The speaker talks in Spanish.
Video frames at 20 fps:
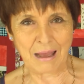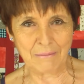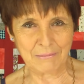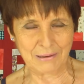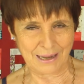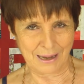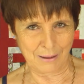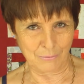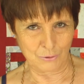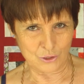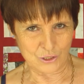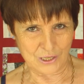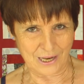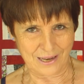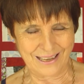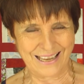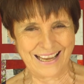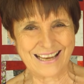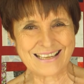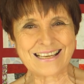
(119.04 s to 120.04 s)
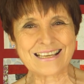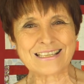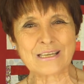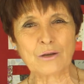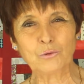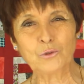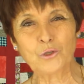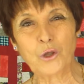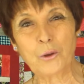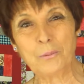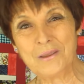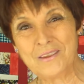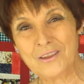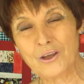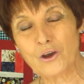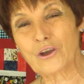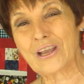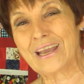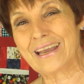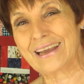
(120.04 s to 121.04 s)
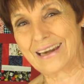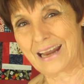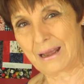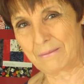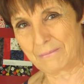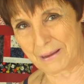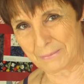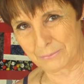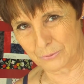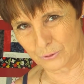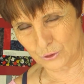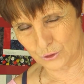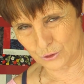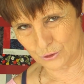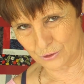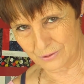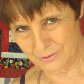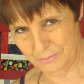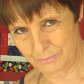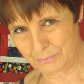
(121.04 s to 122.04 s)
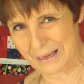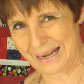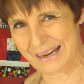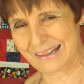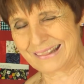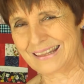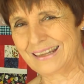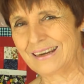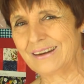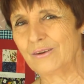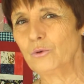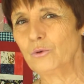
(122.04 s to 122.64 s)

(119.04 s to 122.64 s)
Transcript: a ver, la bolsa. Ese segundo vídeo que grabamos para hacer